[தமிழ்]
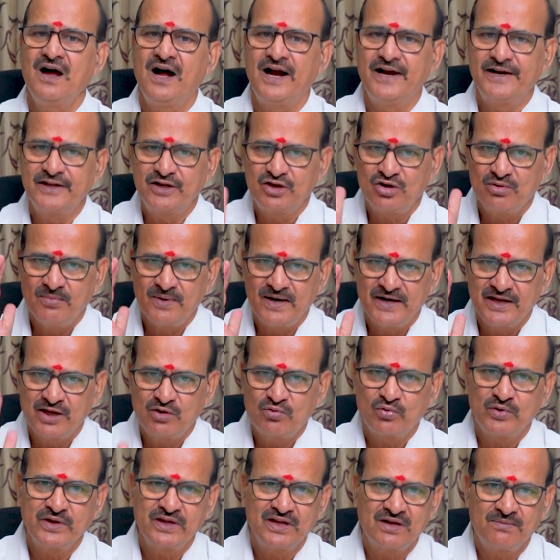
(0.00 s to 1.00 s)
அடுக்குமாடி
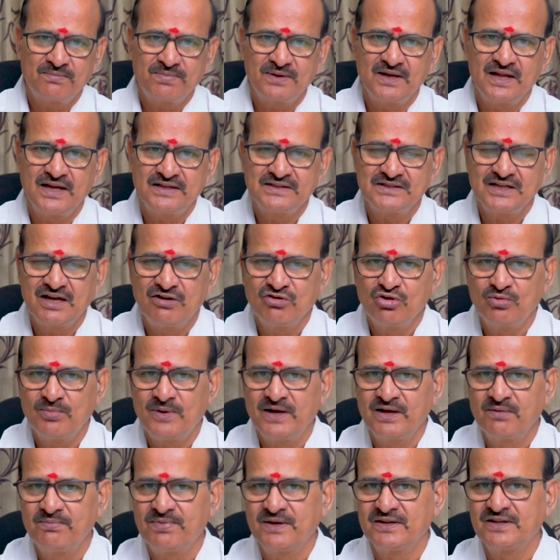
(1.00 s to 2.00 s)
குடியிருப்பில் அஞ்சாவது
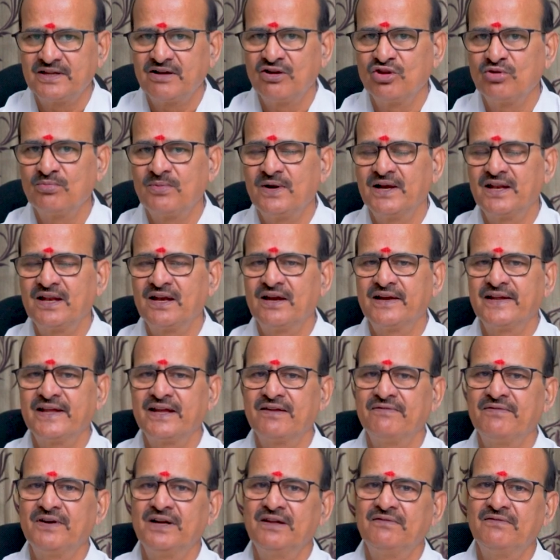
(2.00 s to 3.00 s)
மாடி பத்தாவது மாடியில்
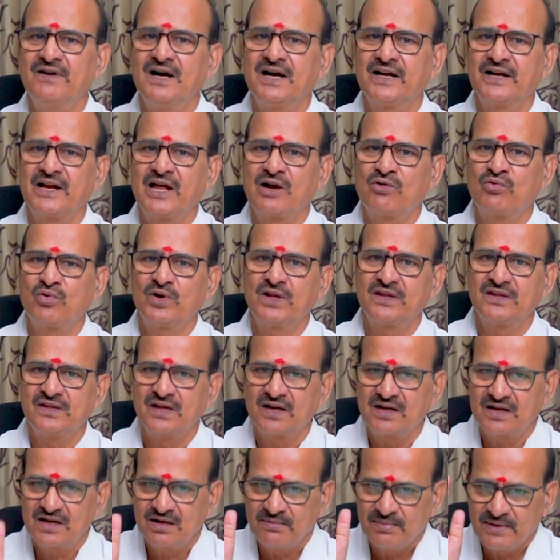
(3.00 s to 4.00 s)
நீங்கள் வீடு வாங்கினா கூட
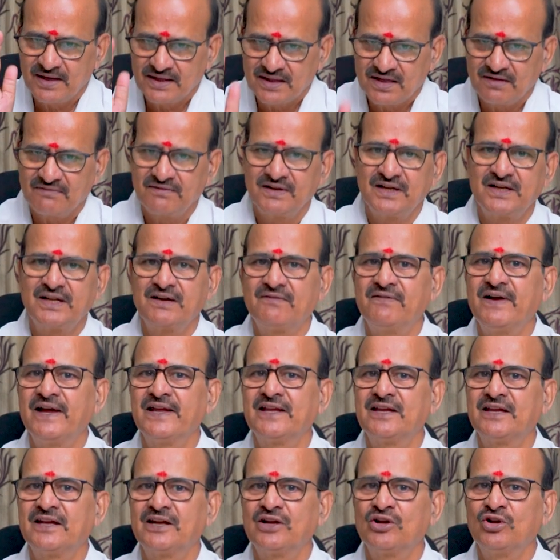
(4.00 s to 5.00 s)
தெற்கு பார்த்த வீட்டை
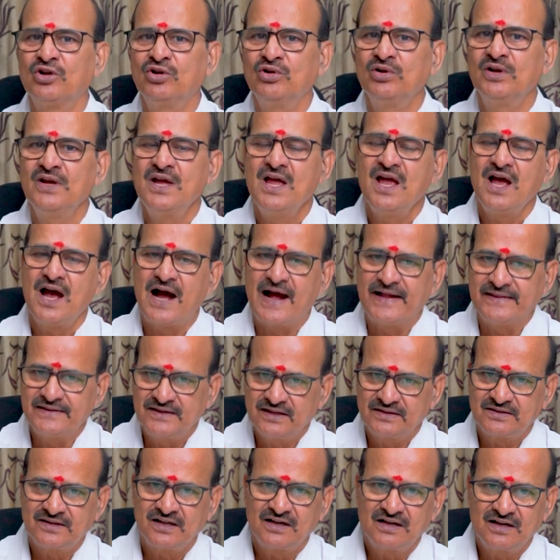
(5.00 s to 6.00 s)
வாங்கிக்கணும்
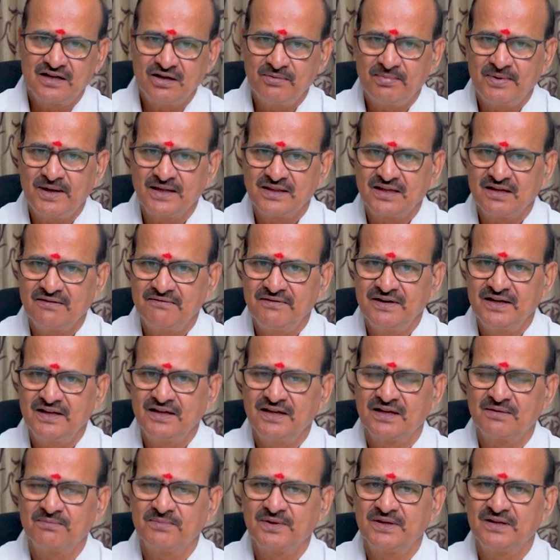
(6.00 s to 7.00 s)
அந்த தெற்கு பார்த்த வீடு
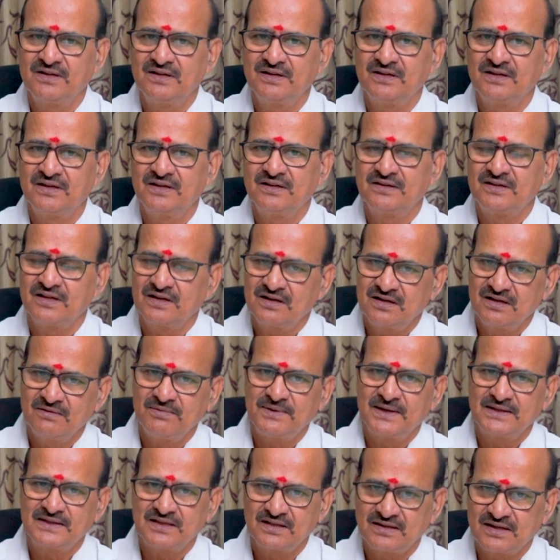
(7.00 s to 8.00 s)
என்பது தெற்கு
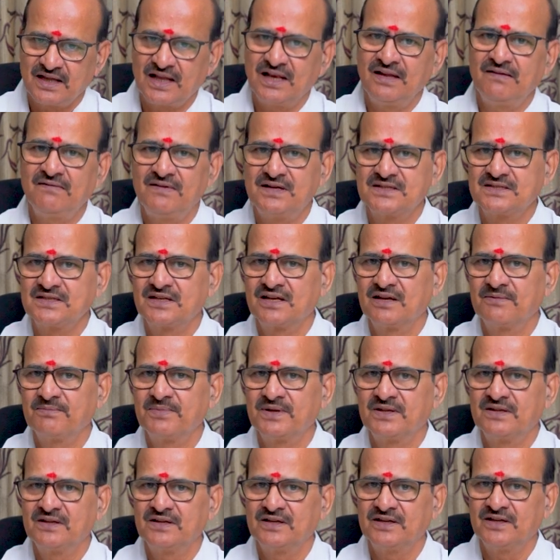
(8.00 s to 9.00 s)
பார்த்த தலைவாசல்
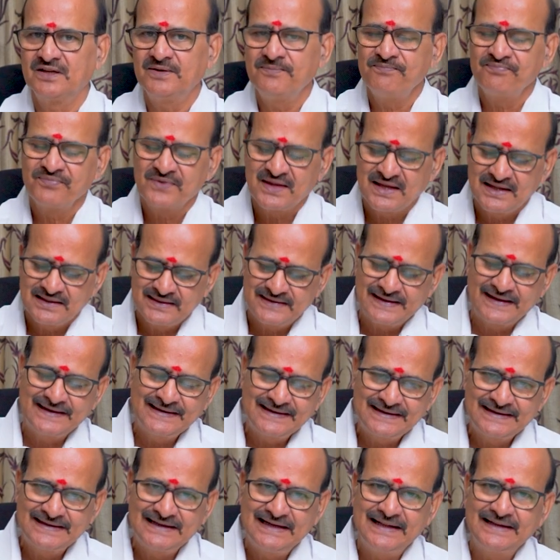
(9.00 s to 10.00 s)
என்பது தென்
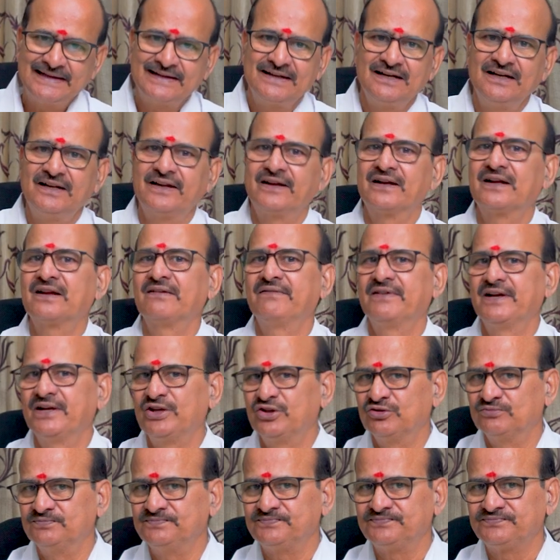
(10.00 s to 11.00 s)
கிழக்கில் இருக்க
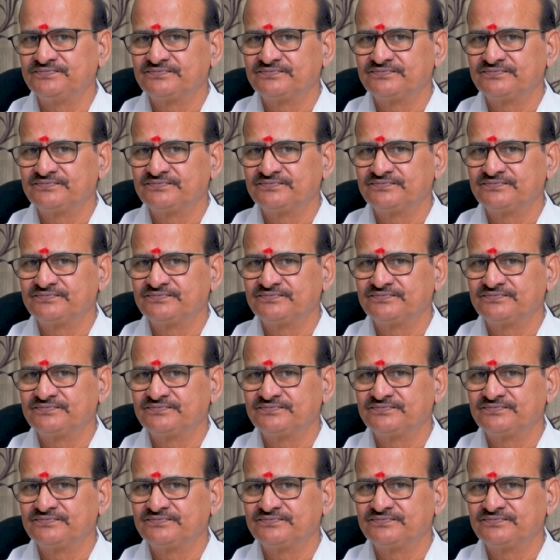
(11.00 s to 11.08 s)
வேண்டும்